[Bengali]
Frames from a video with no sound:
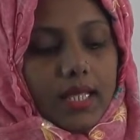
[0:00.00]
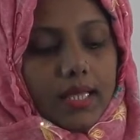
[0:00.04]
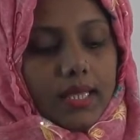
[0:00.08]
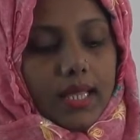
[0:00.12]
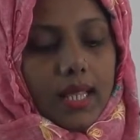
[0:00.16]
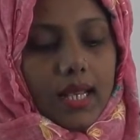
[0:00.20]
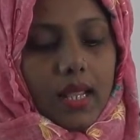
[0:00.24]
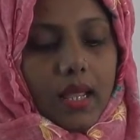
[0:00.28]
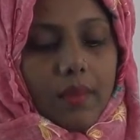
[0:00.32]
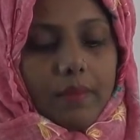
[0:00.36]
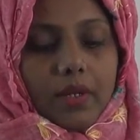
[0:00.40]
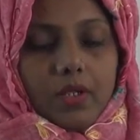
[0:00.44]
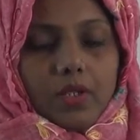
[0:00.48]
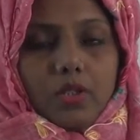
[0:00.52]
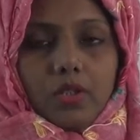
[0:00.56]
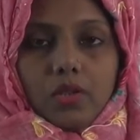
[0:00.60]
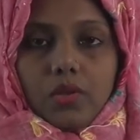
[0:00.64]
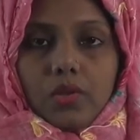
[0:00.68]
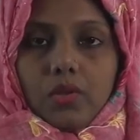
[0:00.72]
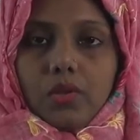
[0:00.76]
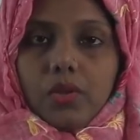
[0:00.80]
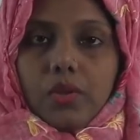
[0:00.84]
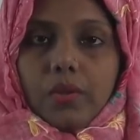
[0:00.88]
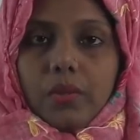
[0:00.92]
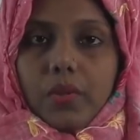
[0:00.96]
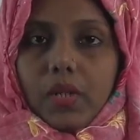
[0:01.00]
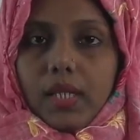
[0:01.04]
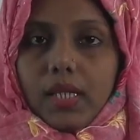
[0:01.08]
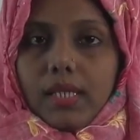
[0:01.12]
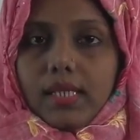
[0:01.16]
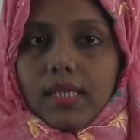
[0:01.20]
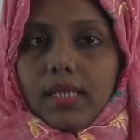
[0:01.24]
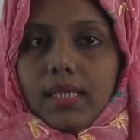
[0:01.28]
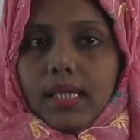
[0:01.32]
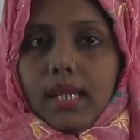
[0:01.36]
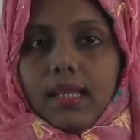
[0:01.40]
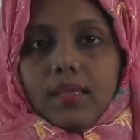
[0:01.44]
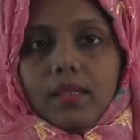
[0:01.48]
তাহলে আমরা যতটুকু
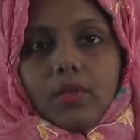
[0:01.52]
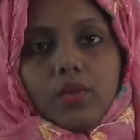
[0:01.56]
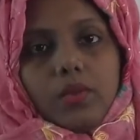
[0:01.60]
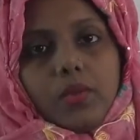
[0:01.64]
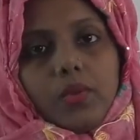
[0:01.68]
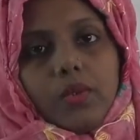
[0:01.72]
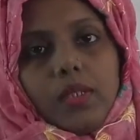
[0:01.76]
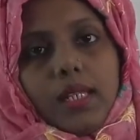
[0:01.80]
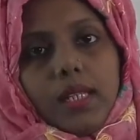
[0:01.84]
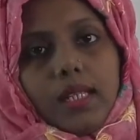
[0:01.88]
বলেছি এতটুকু